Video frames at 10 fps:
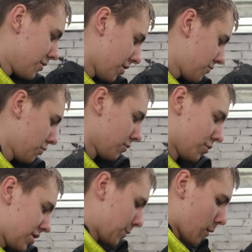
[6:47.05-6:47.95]
Сейчас все, уже
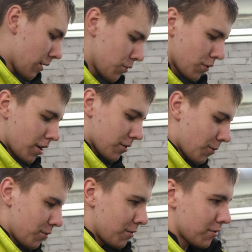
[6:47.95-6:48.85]
снимаю мотор,
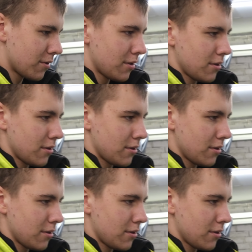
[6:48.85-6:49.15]
готовлю его.